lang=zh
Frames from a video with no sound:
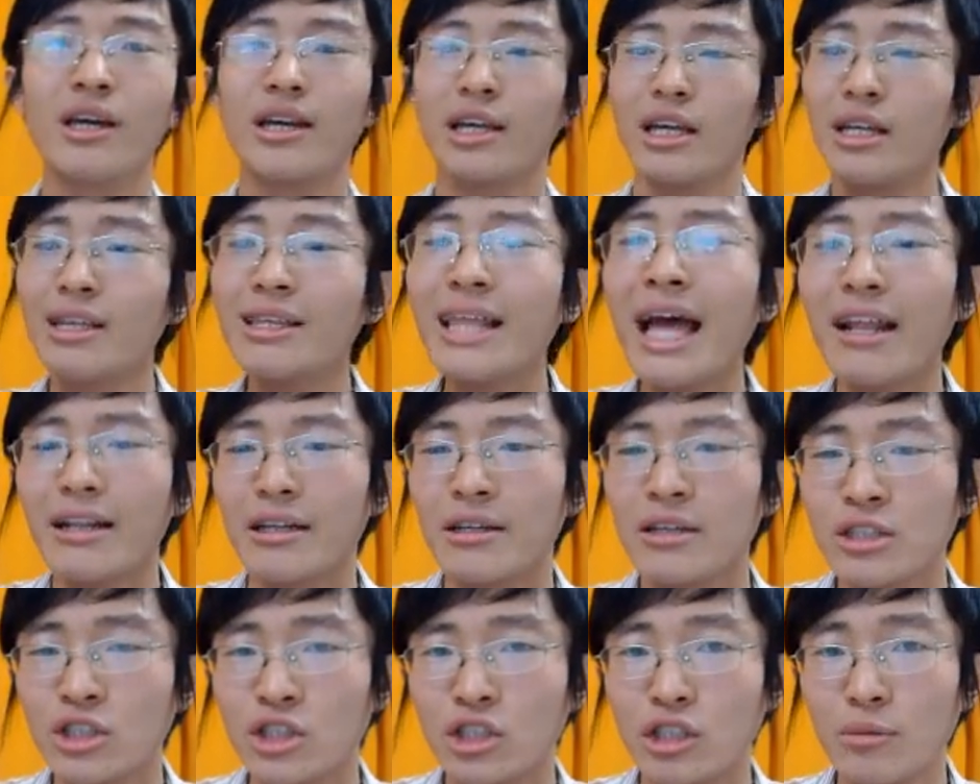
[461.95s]
一旦
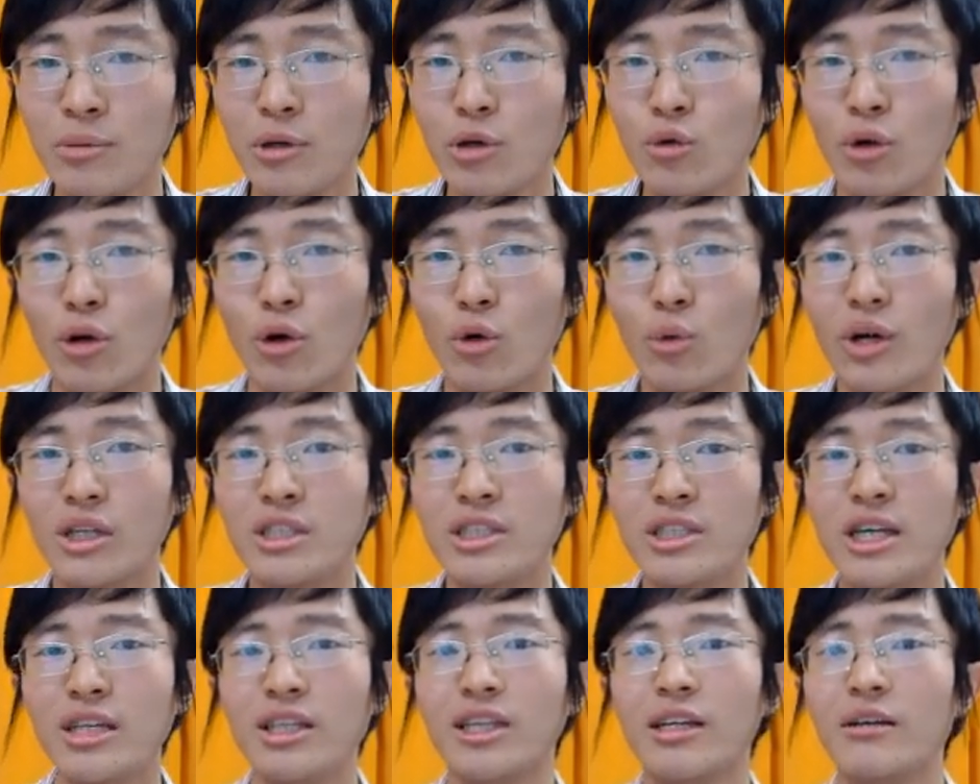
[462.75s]
食品委员会
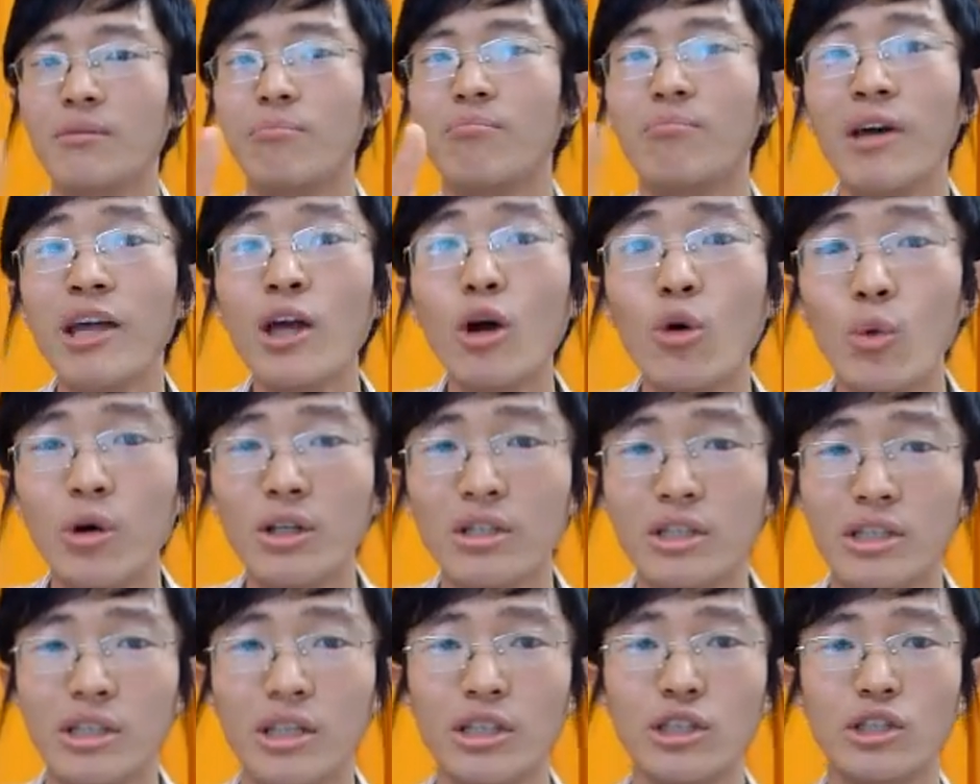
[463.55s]
鉴定没有
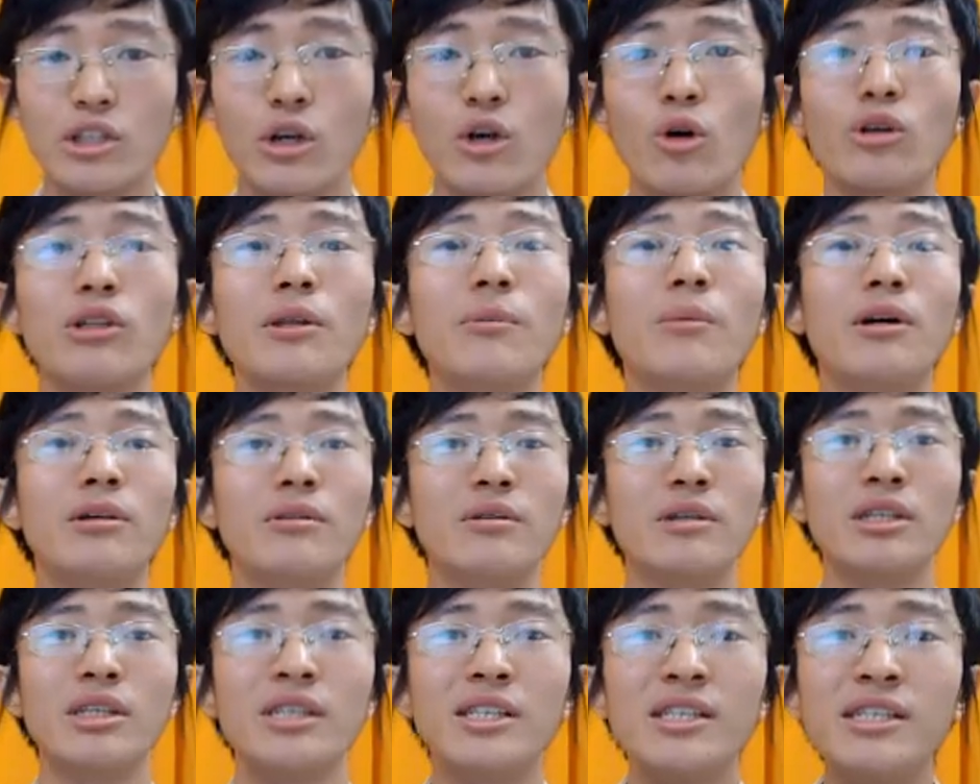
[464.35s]
问题的时候，那么
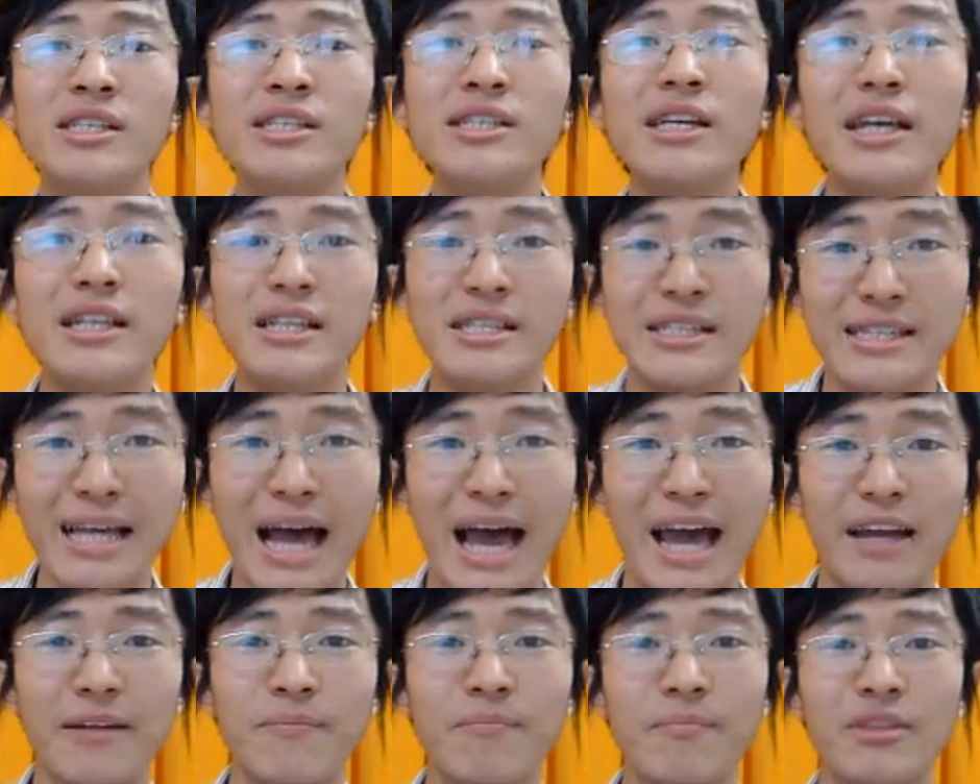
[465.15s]
现
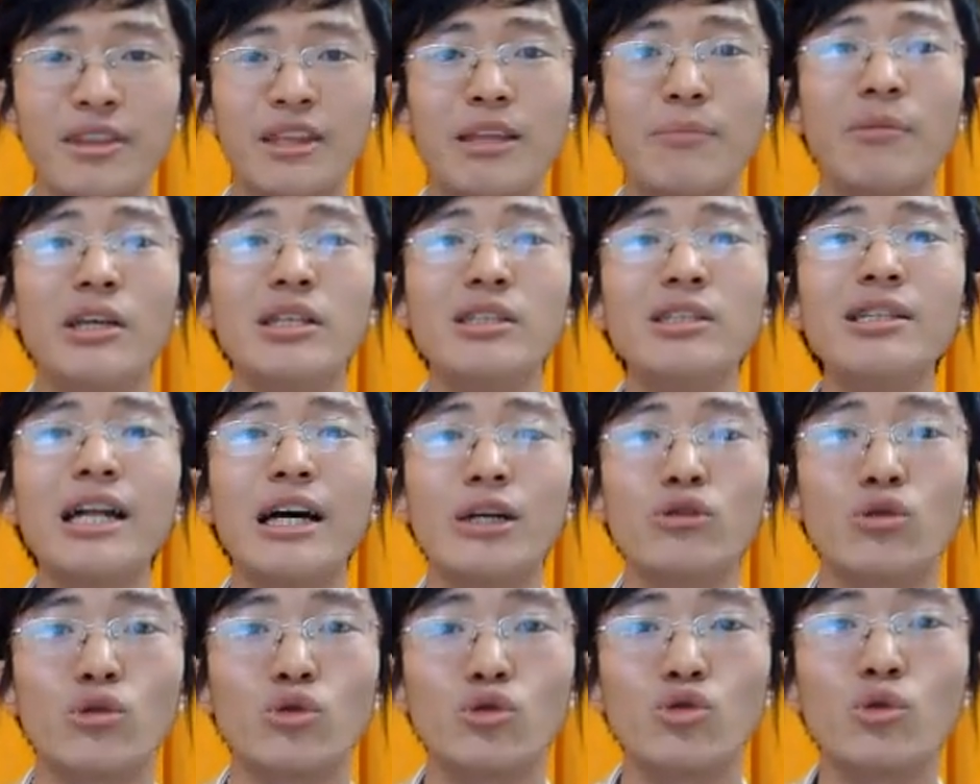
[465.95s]
在你民进
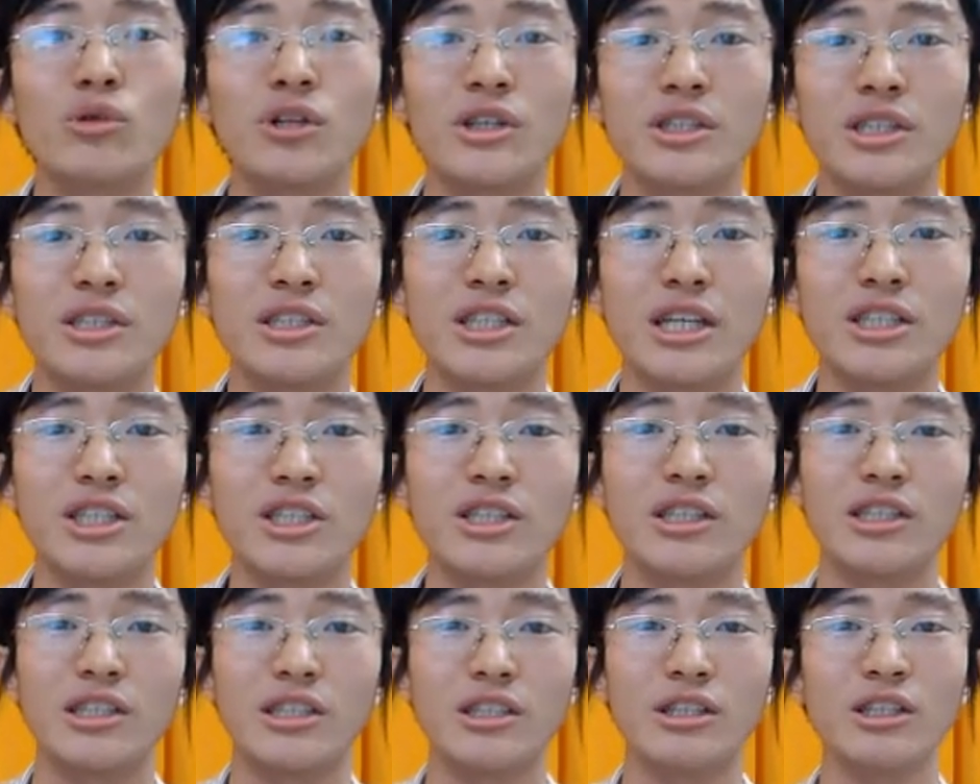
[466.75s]
党所做的这些
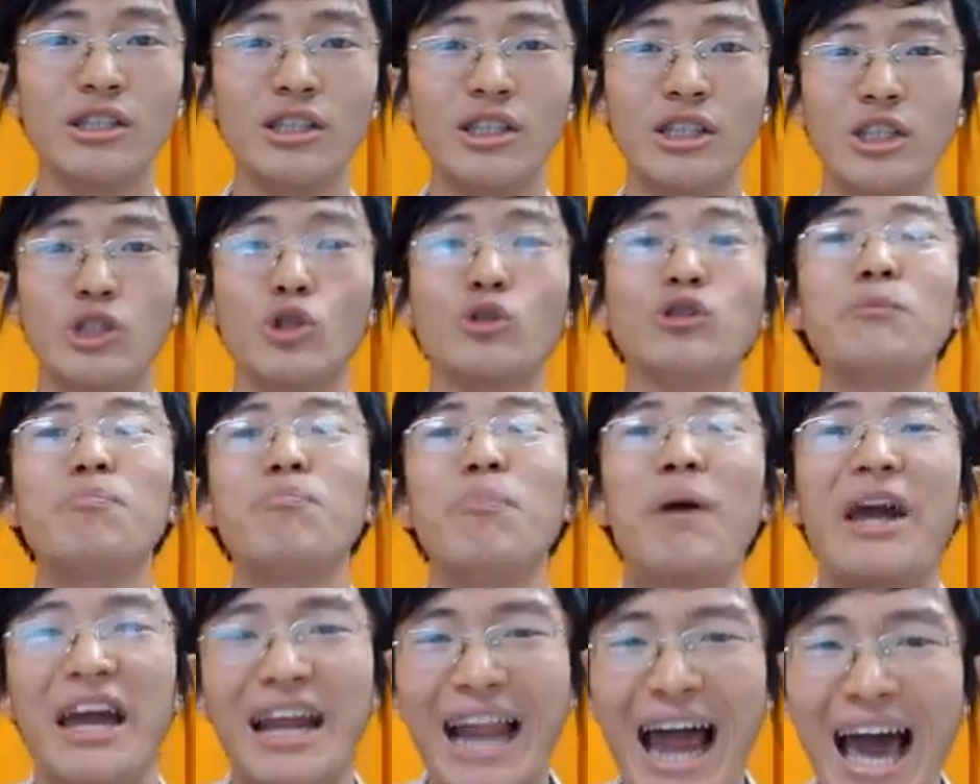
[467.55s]
事情就是
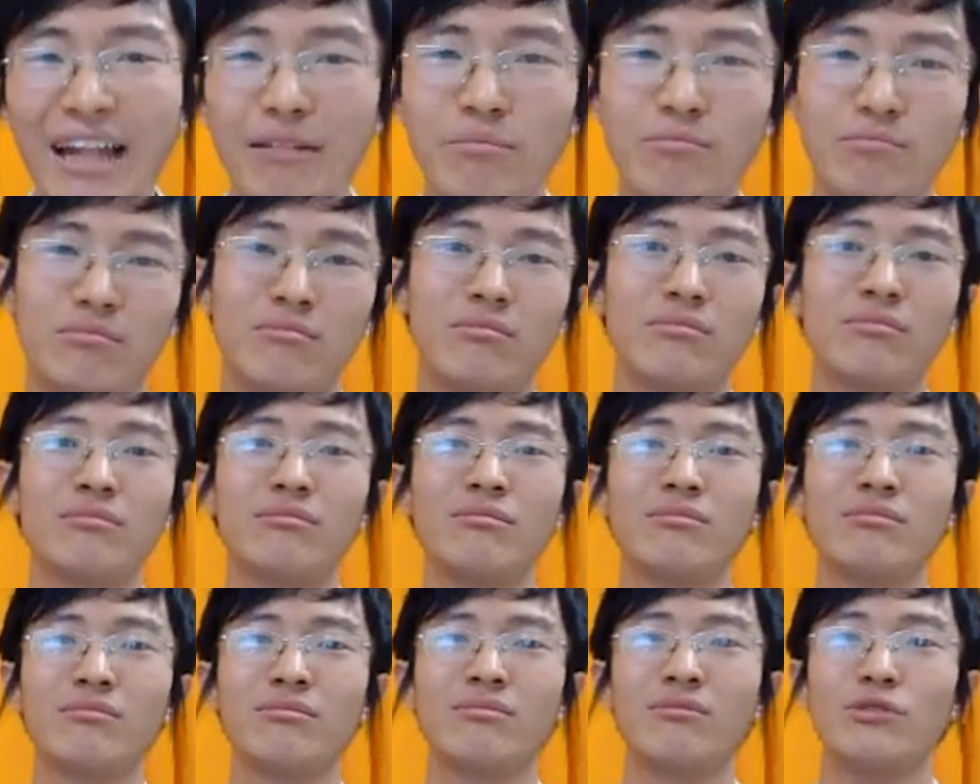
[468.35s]
北蓝，
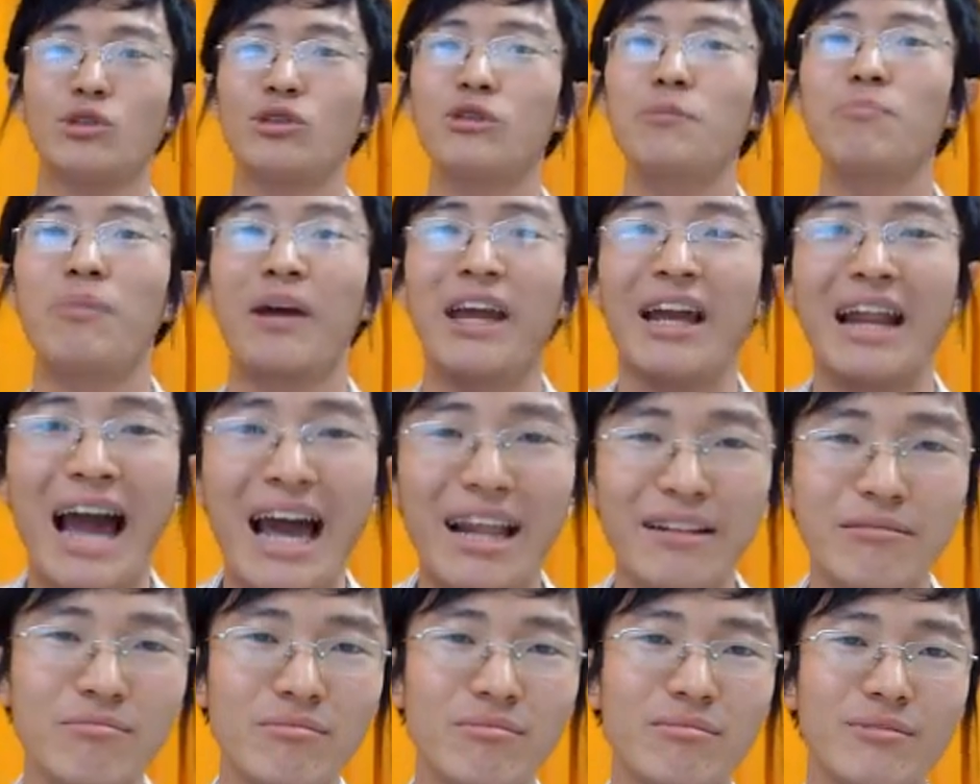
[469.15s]
就是北
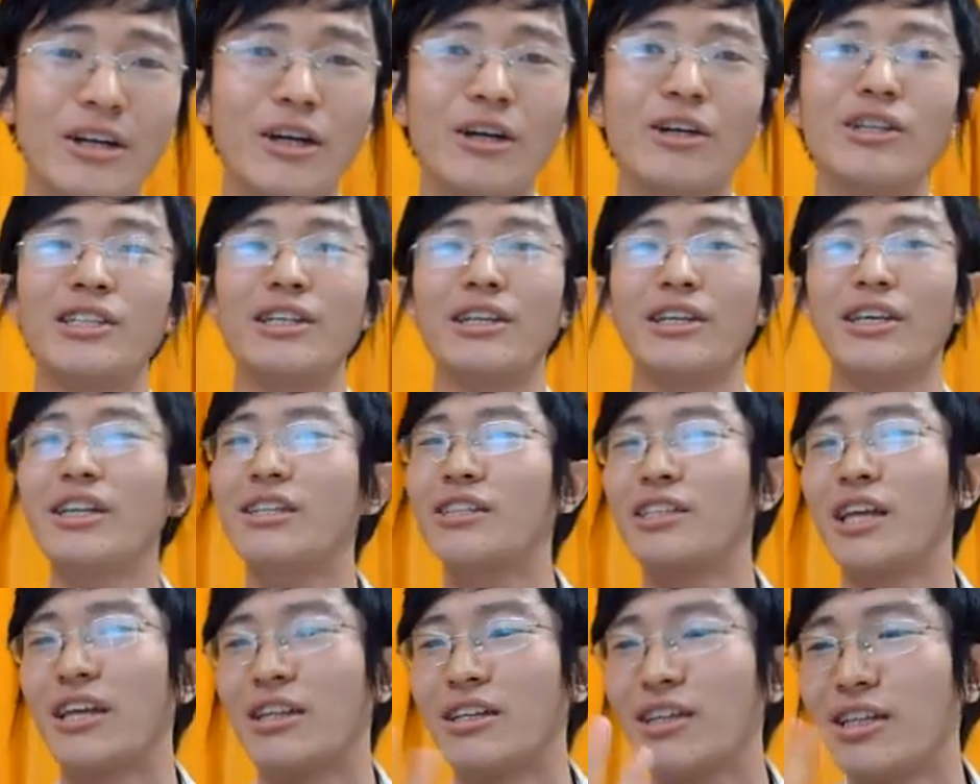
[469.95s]
蓝啊，而且一
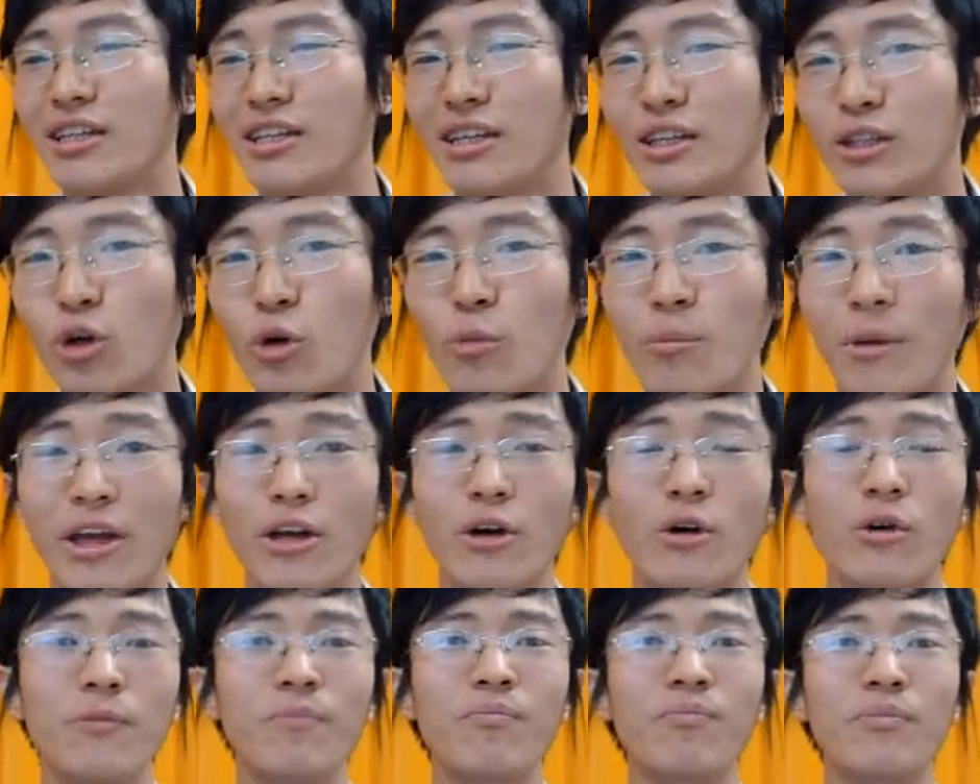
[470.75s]
点意义都没有。